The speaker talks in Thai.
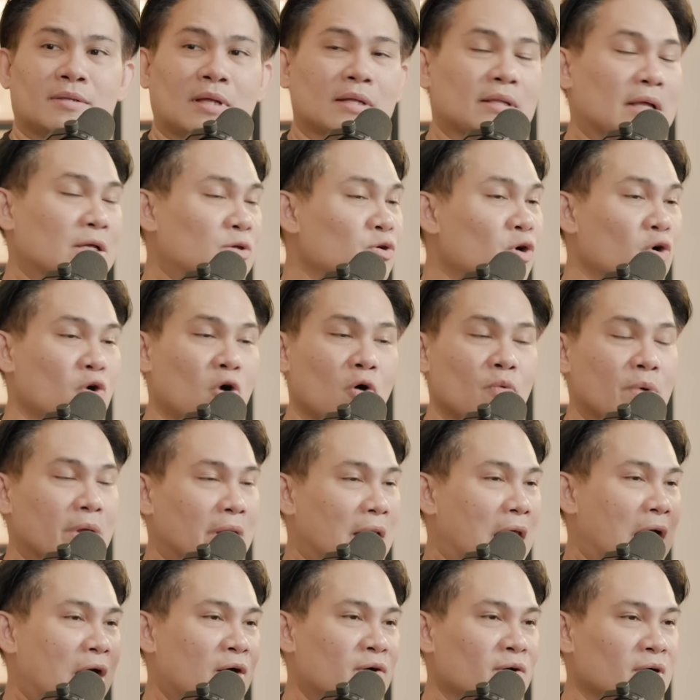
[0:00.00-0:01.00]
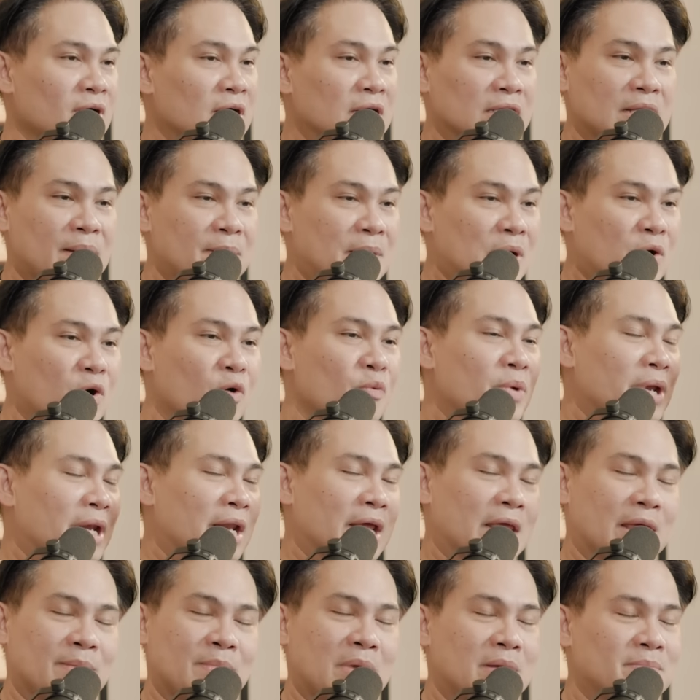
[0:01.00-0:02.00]
ตั้งแต่ช่วงโควิดแล้วคือถ้าเป็นโควิดอะ
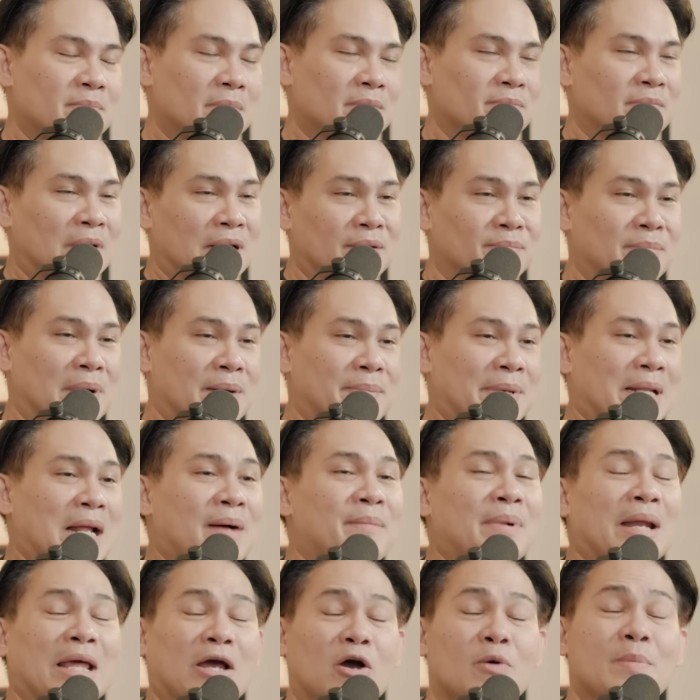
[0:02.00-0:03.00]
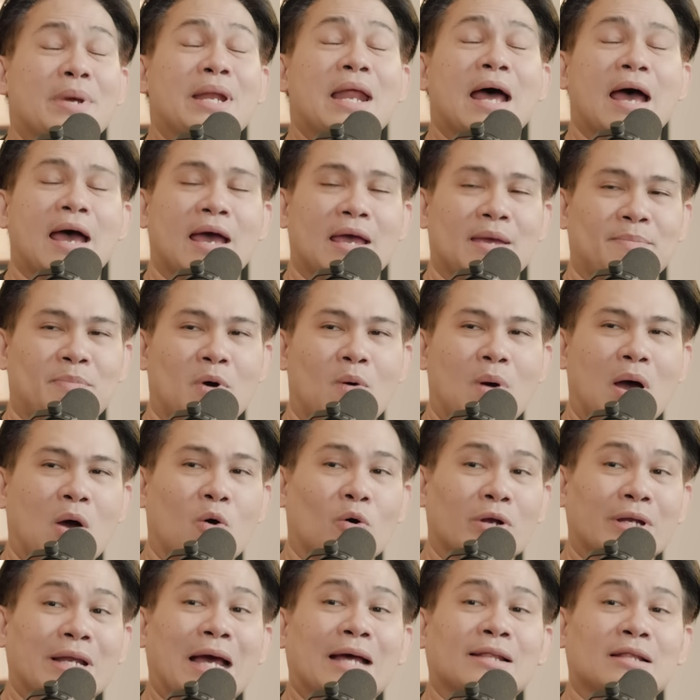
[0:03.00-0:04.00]
ไรเงี้ยมันมันมันไปทำอะไรเขาไม่ได้เพราะว่า
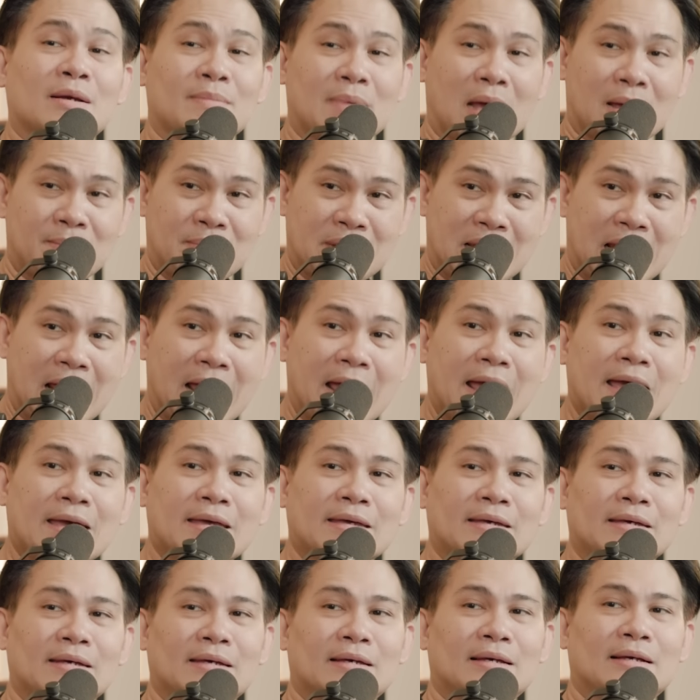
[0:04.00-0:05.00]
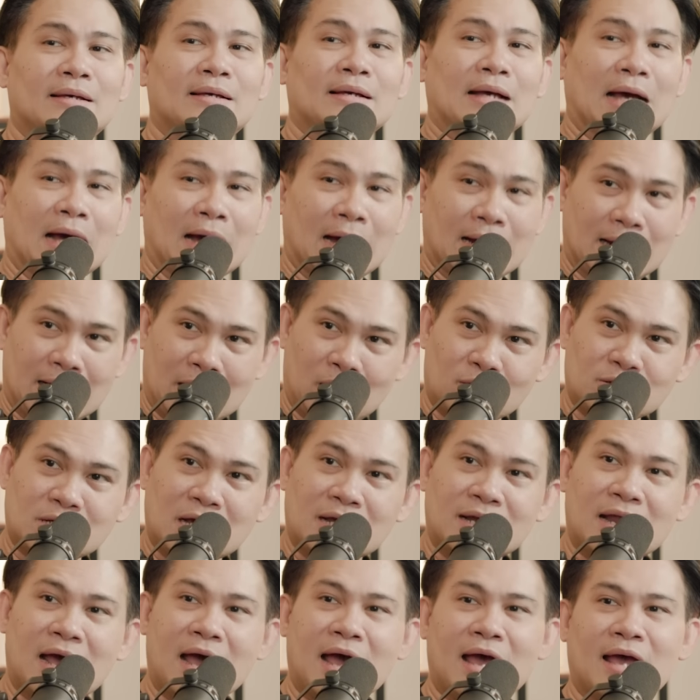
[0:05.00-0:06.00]
คนงานทำงานไม่ได้เออนี่เข้าใจ
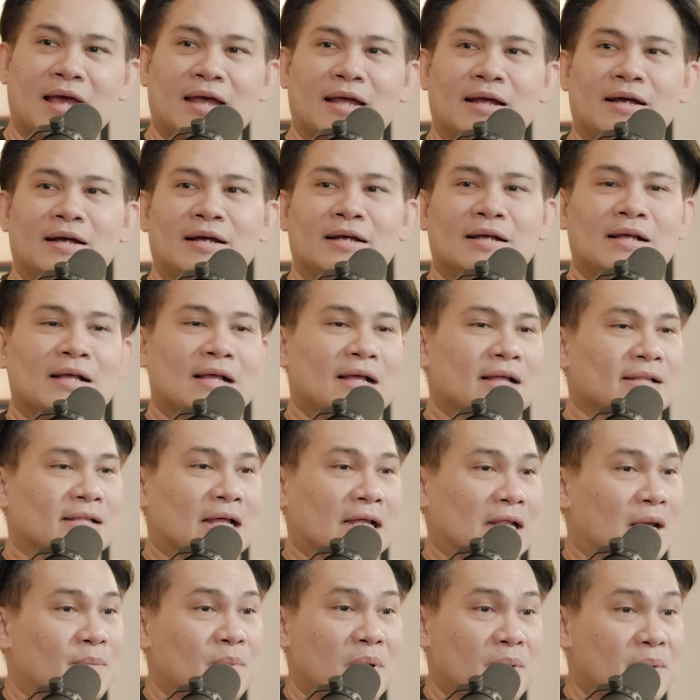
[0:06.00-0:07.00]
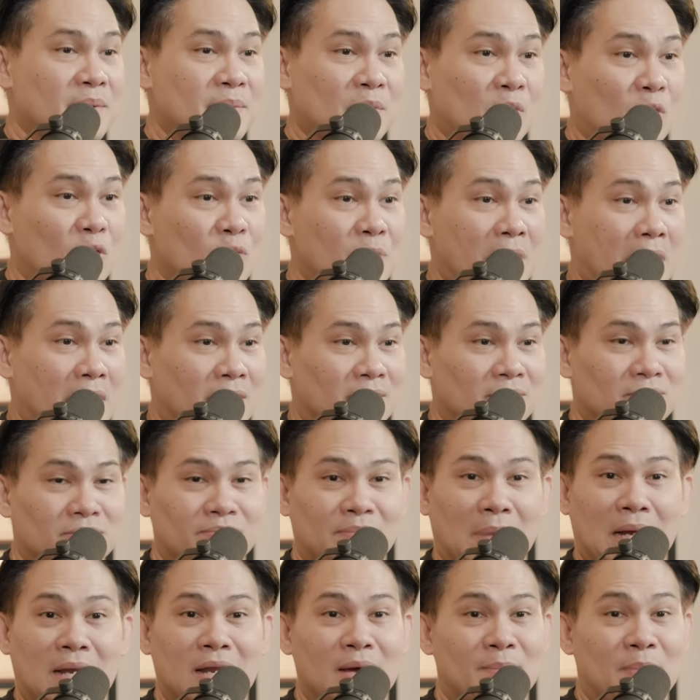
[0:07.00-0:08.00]
ได้แต่ถ้ามันไม่มีโควิด
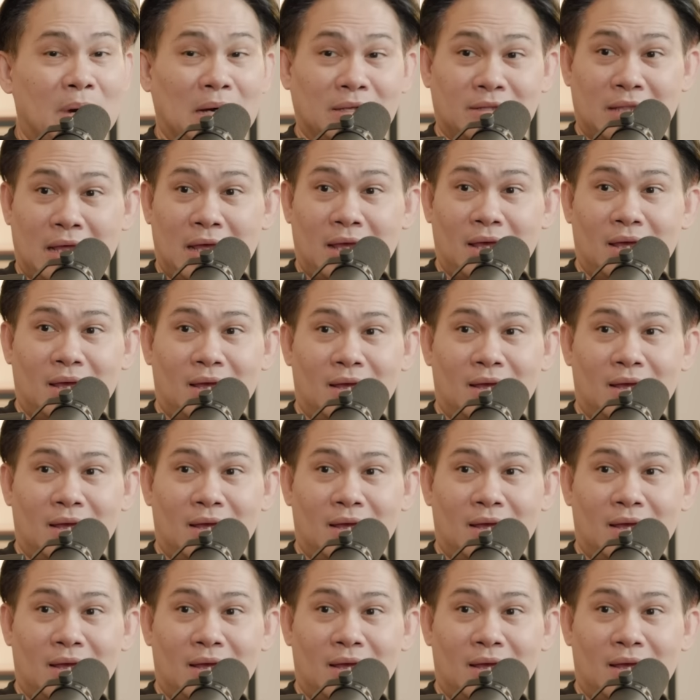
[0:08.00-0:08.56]
เป็นเรื่องปกติ